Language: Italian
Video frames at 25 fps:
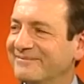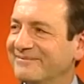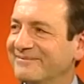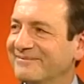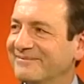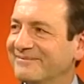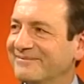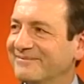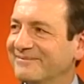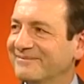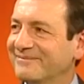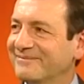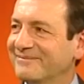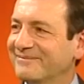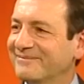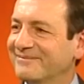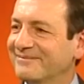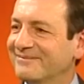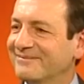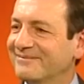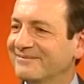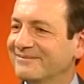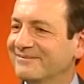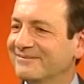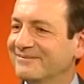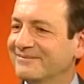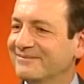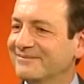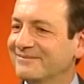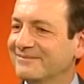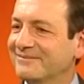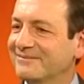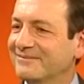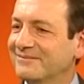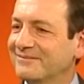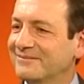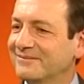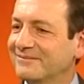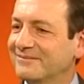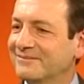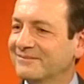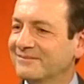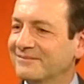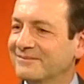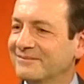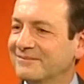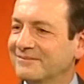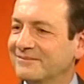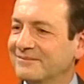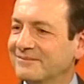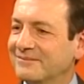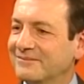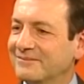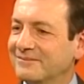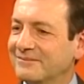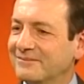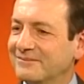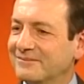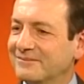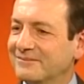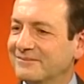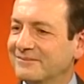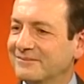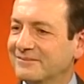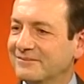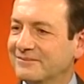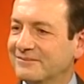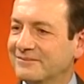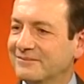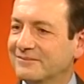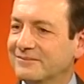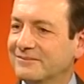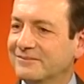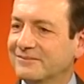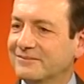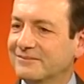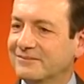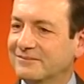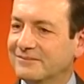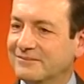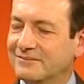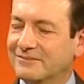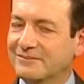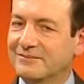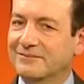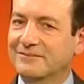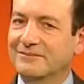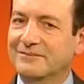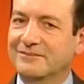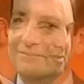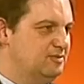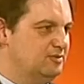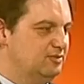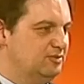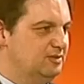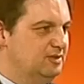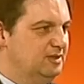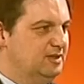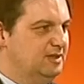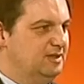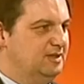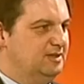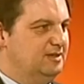in un momento in cui la solidarietà sembra un po' in ribasso,